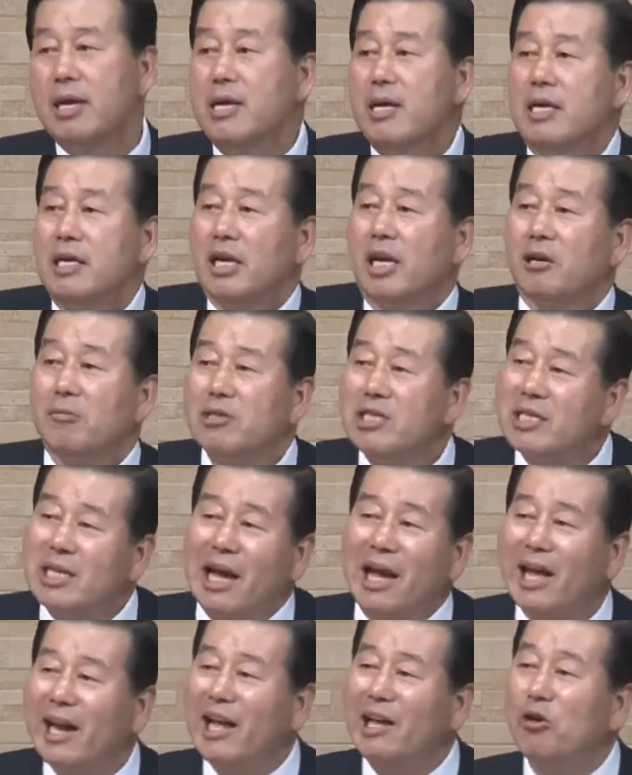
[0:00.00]
여러분
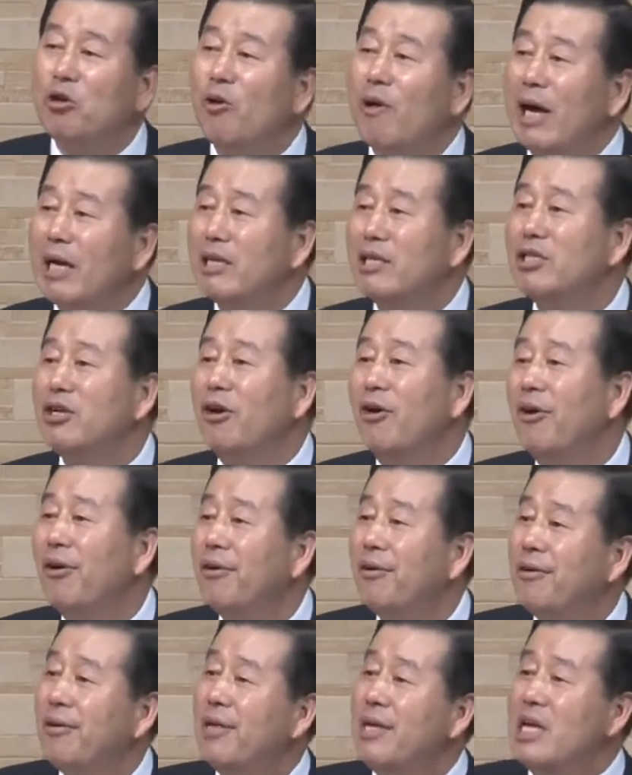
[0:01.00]
세례 요한은요
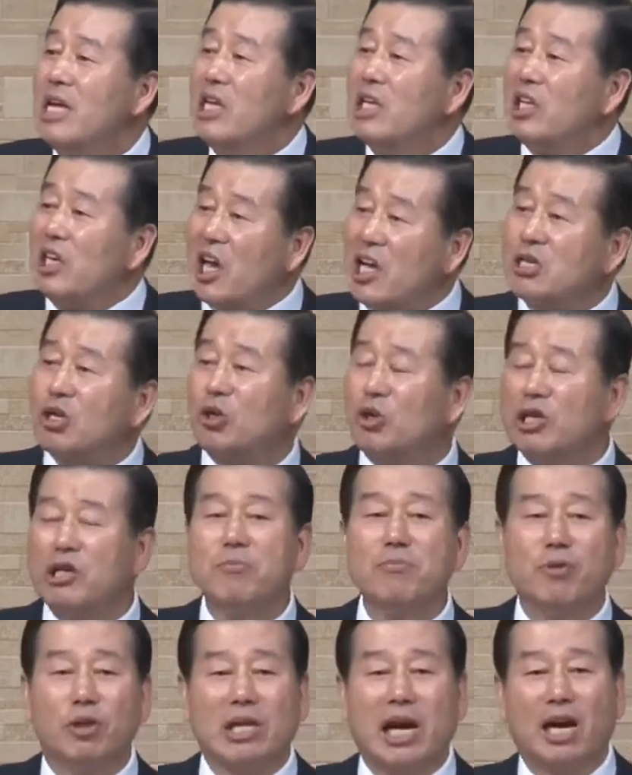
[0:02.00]

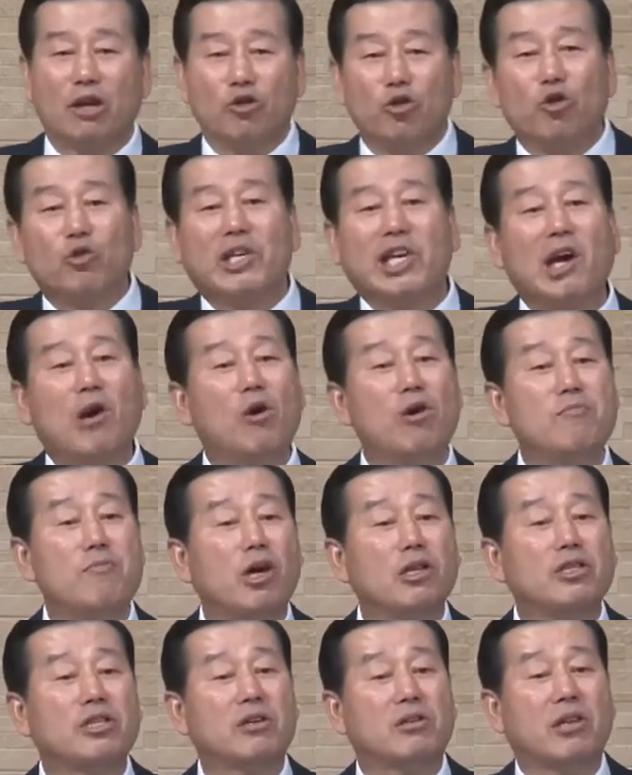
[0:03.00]
예수님보다 6개월
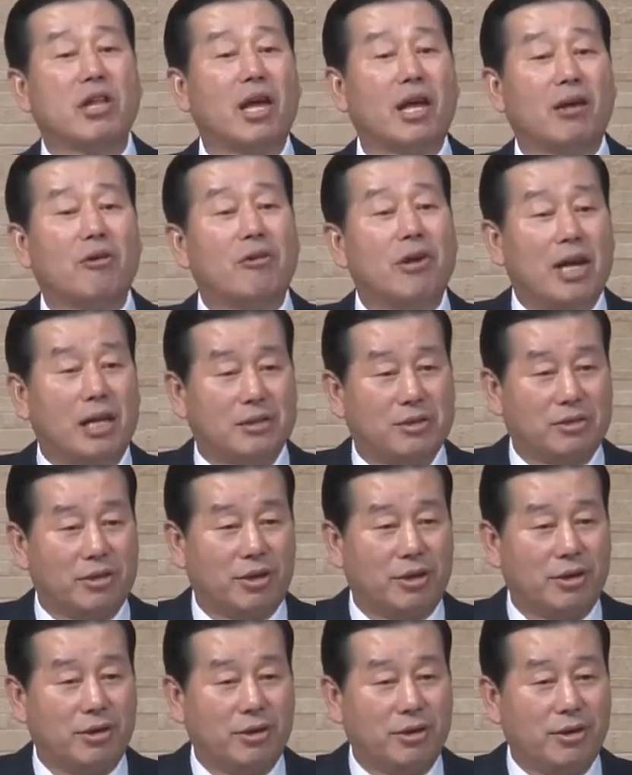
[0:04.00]
먼저 태어났어요.
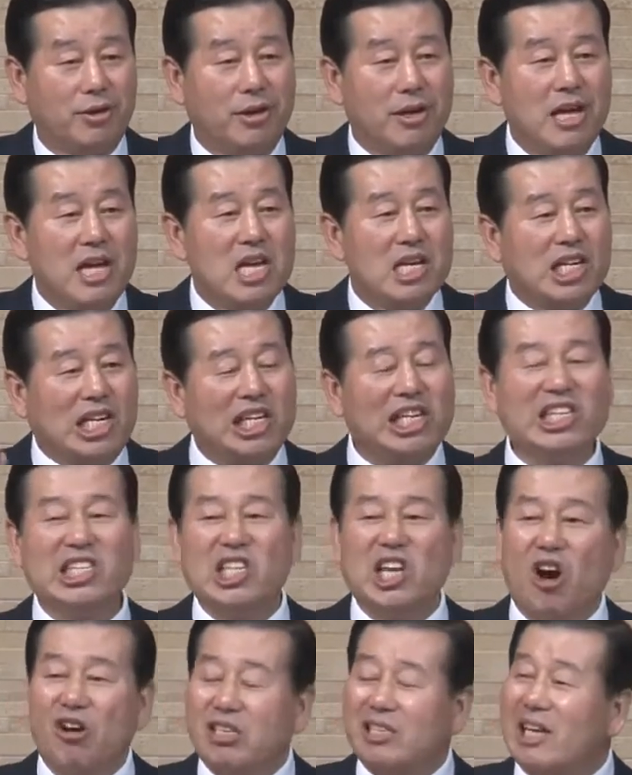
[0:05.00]
그는
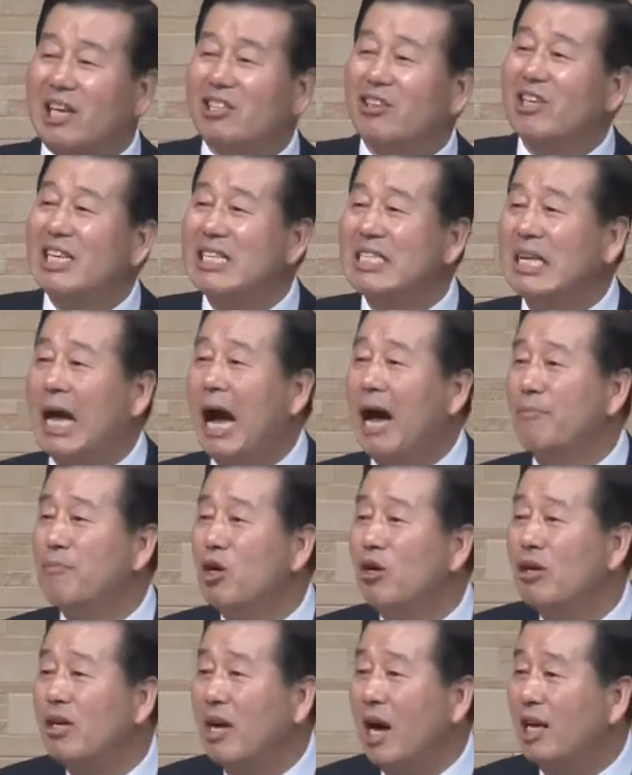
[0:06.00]
역사적인
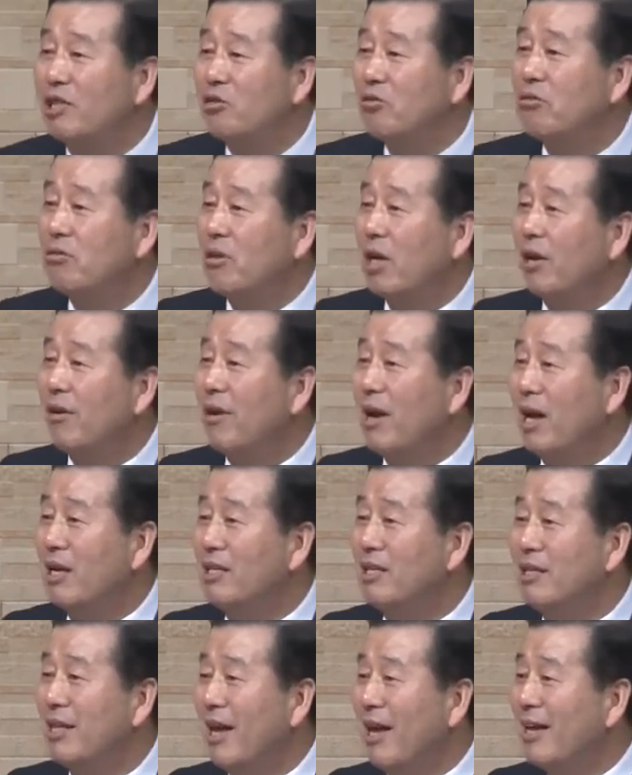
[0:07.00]
사명을 가지고
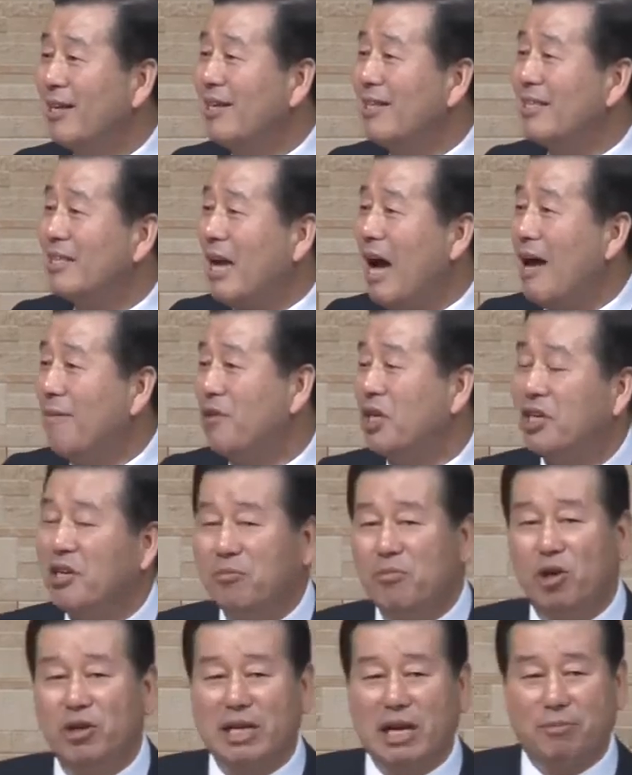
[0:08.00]
태어났는데 그 사명이
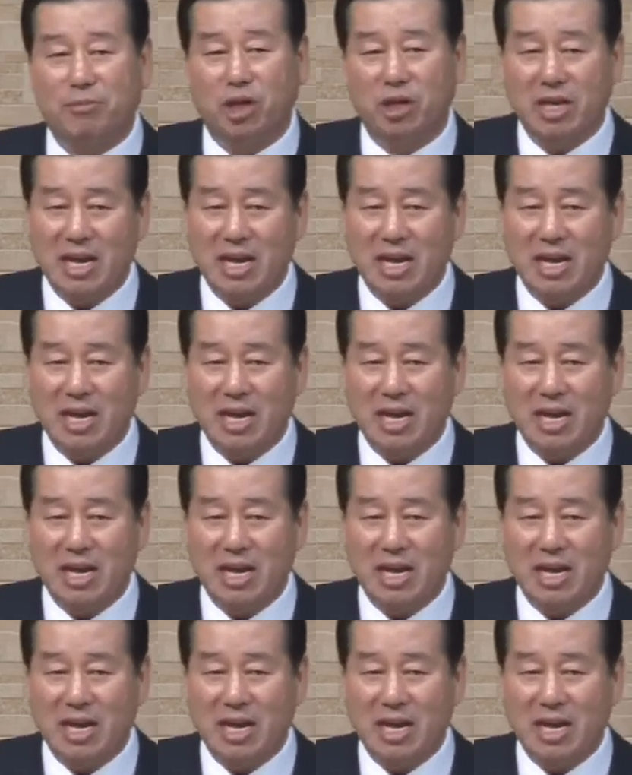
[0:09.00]
뭐냐면